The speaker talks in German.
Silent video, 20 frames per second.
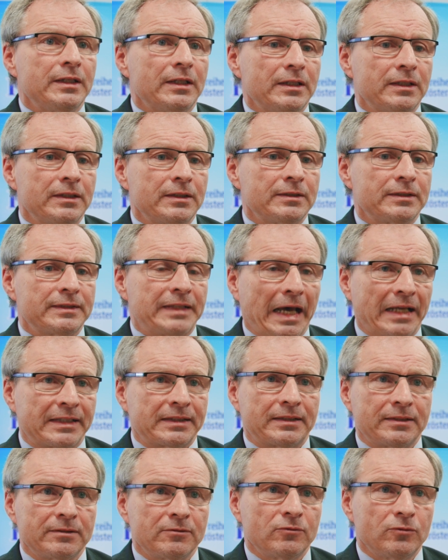äh,
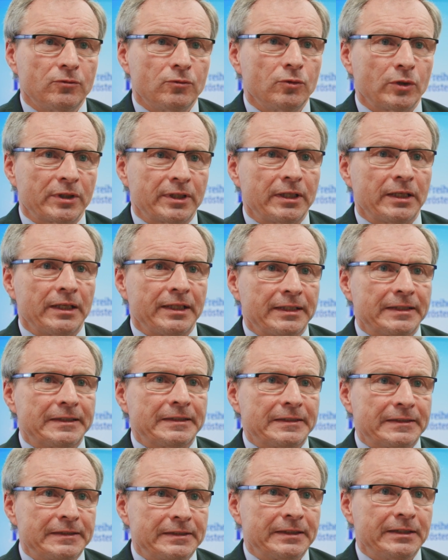Taten vorgelegen
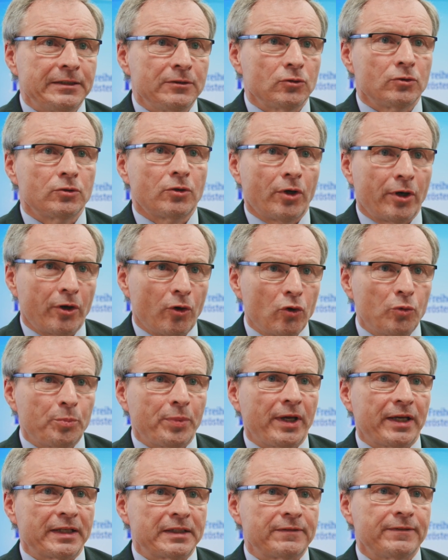sind und heuer auch
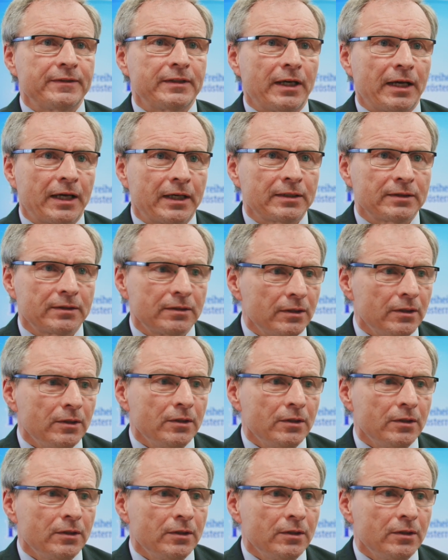bereits wieder acht,